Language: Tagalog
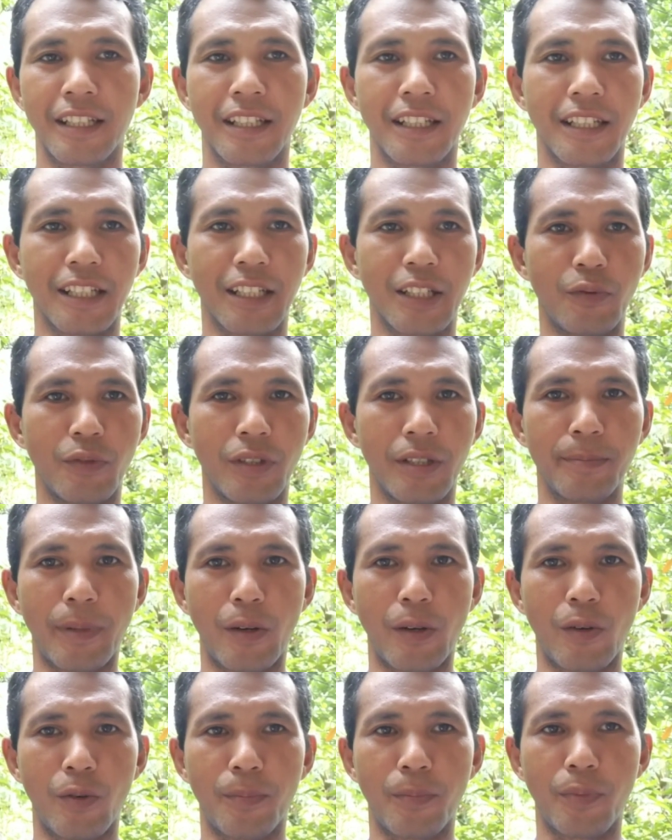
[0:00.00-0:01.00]
Edwin
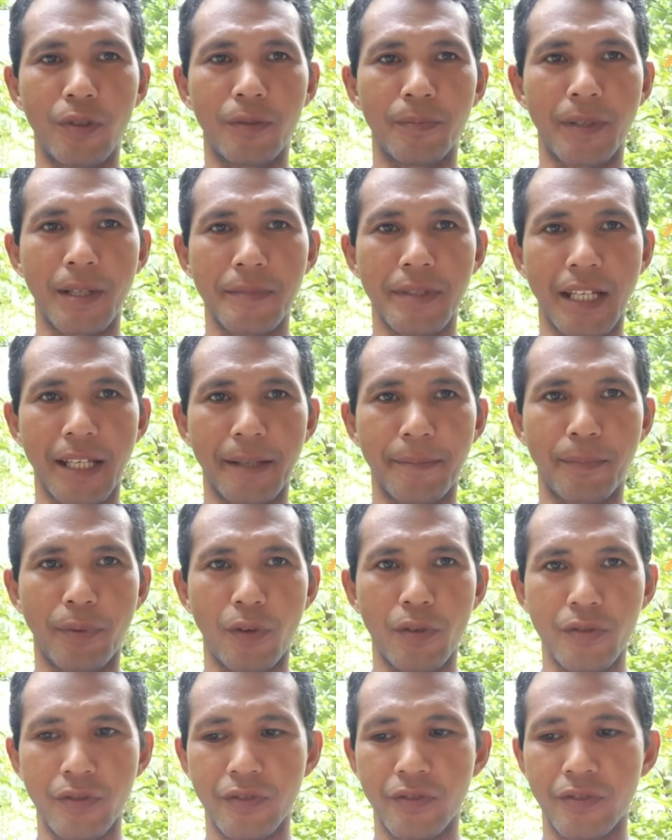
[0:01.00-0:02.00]
Palumpon from
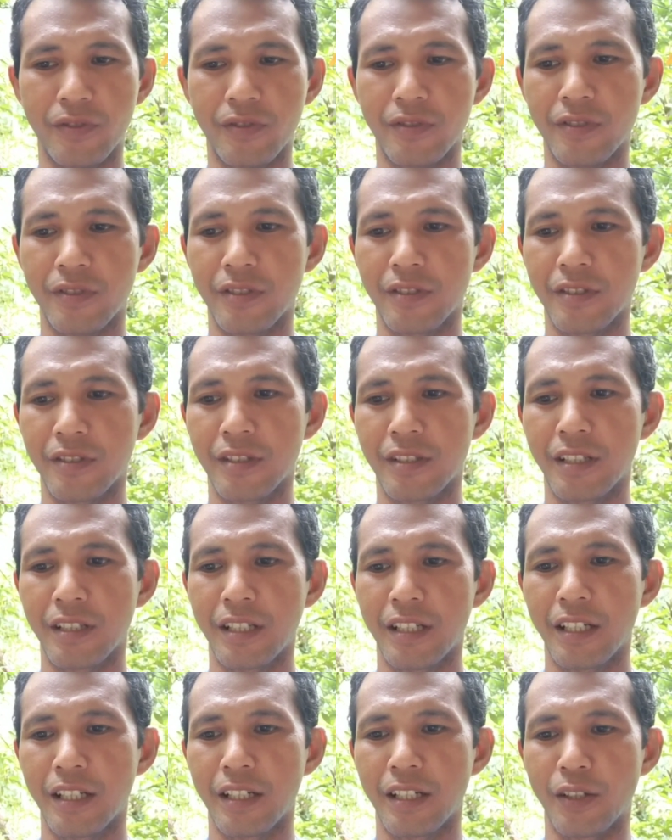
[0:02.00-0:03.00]
Cyprus.
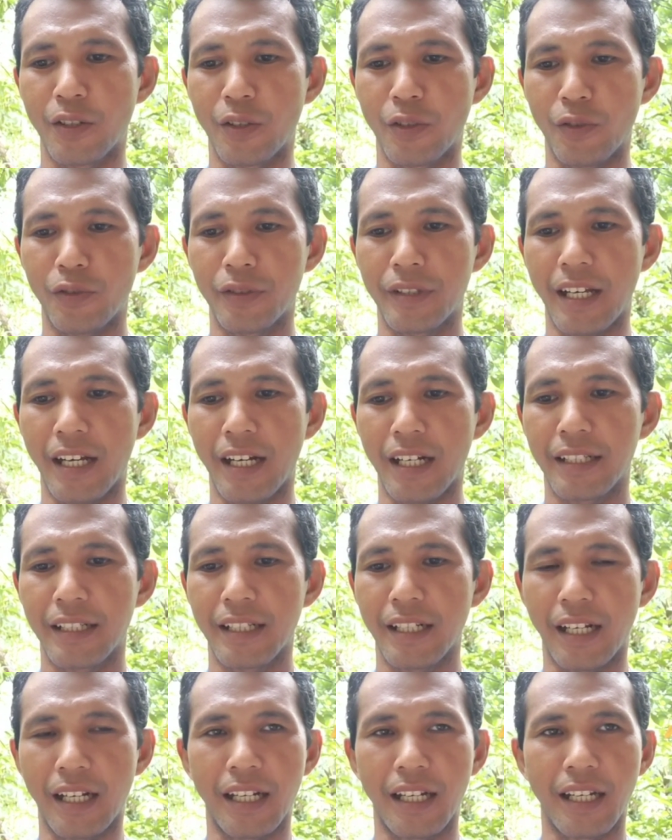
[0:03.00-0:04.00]
Rodi
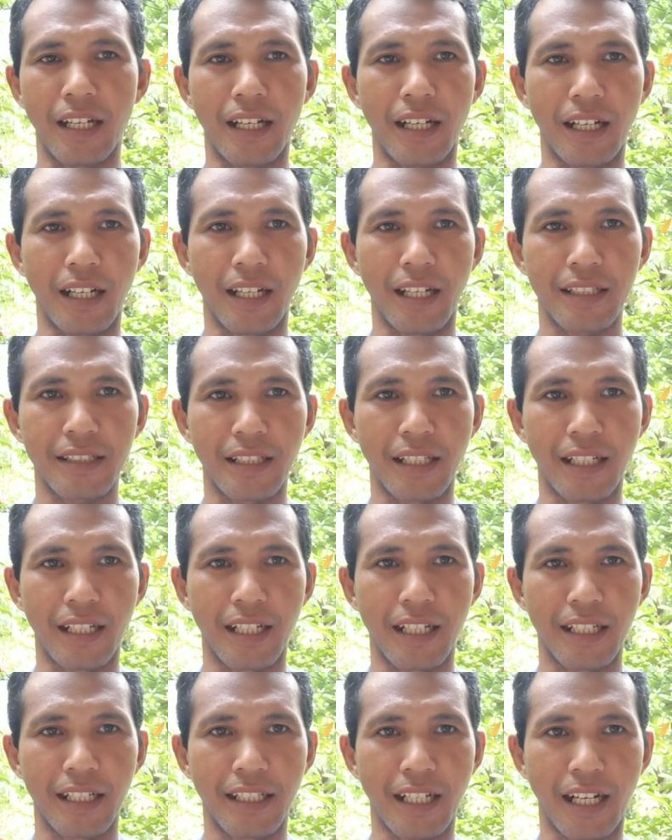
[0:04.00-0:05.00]
Agner alias
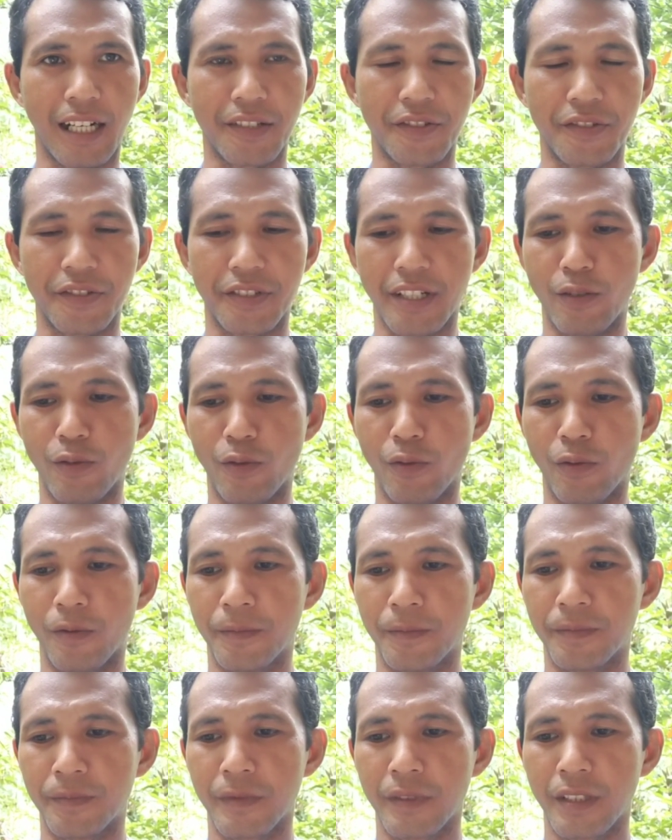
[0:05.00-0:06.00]
Alagay ni Kalansiaw,
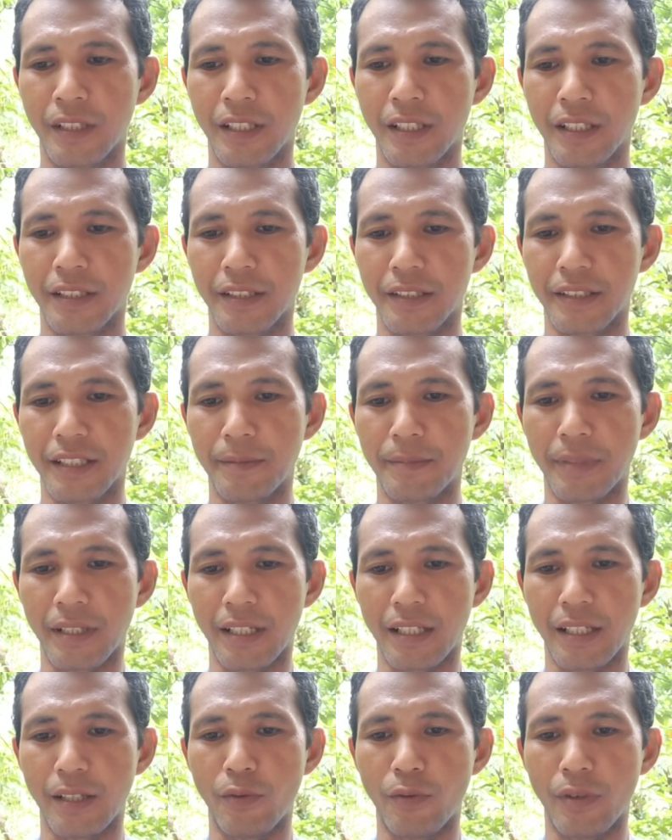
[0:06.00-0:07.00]
Jim
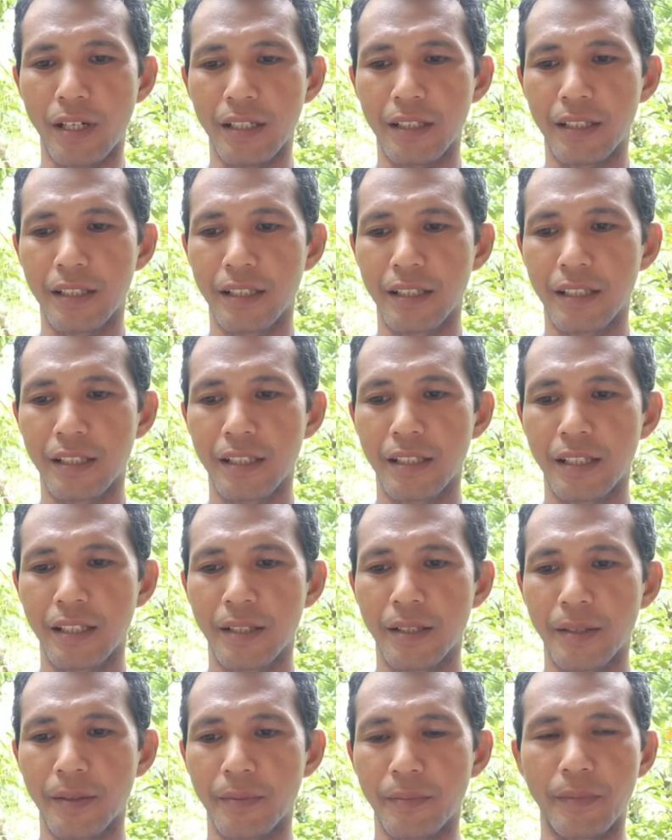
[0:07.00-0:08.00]
Dakiwag,
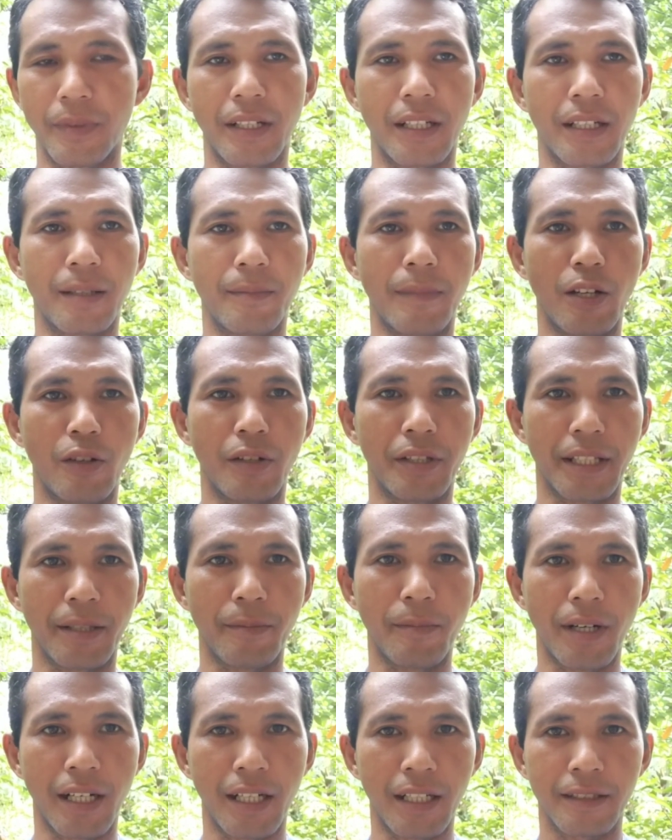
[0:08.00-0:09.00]
Bear
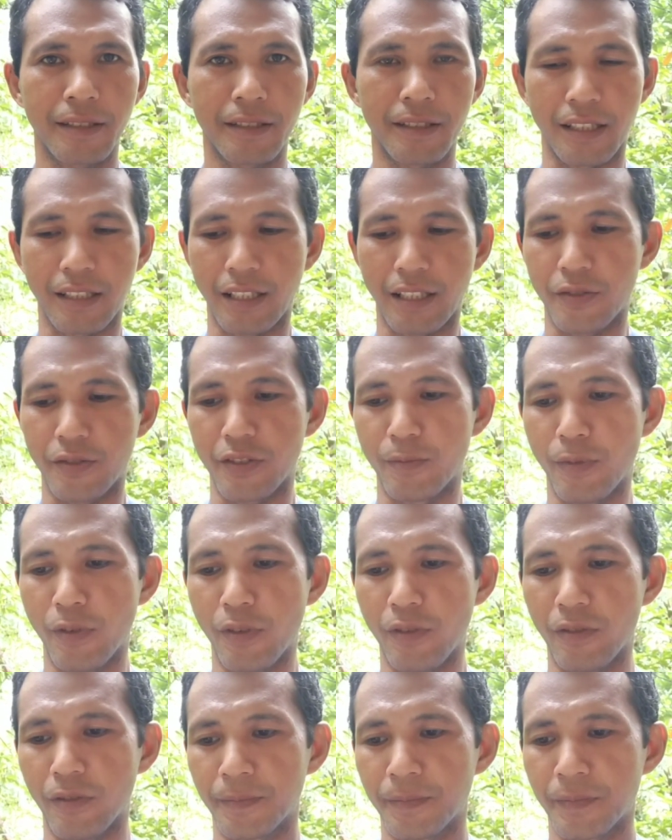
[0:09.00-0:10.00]
Belaniba, shoutout si
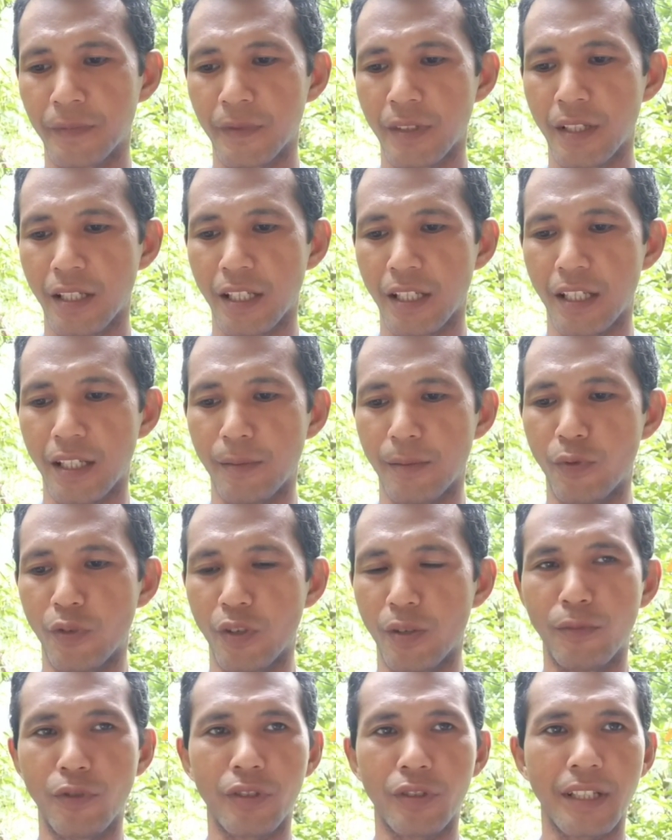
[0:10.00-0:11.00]
bro.
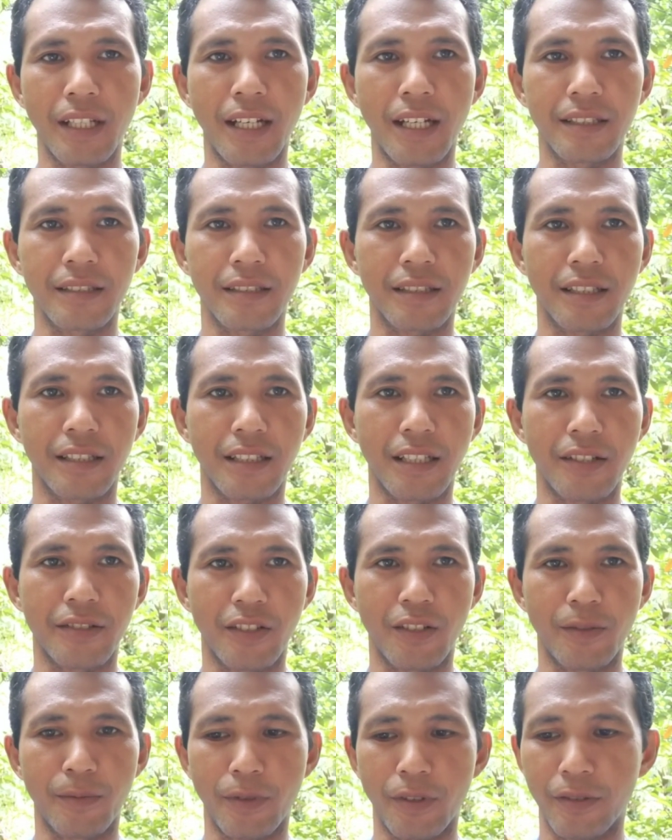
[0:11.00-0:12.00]
Iboy Mutya, shoutout
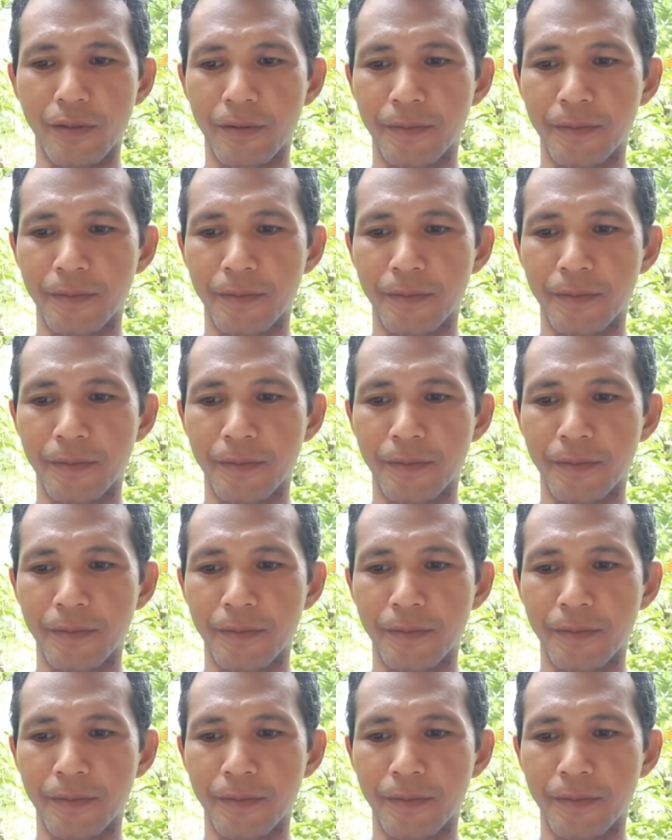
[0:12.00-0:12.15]
si bro.